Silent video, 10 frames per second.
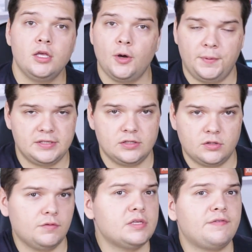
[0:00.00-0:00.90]
e eu preciso
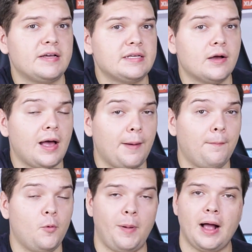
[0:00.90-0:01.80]
que você faça a,
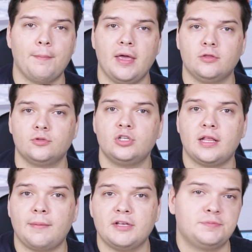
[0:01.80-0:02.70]
a, o pagamento
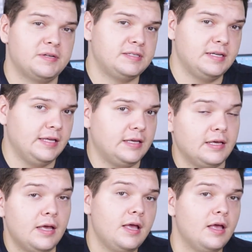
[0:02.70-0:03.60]
diretamente por esse link.
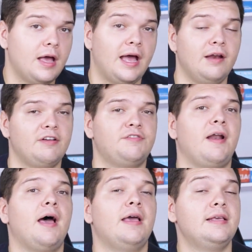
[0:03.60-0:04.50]
Aí ele vai te
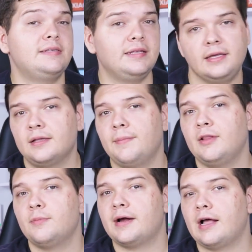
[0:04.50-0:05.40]
falar: ah, esse link também
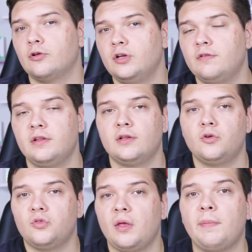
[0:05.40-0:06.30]
é do Mercado Livre, então
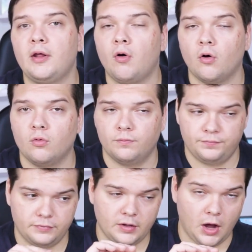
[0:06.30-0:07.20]
não tem perigo algum.
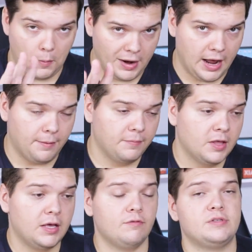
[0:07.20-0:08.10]
Calma lá.
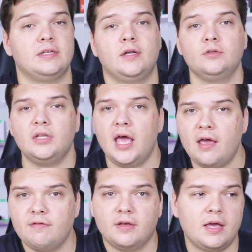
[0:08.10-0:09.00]
Você não deve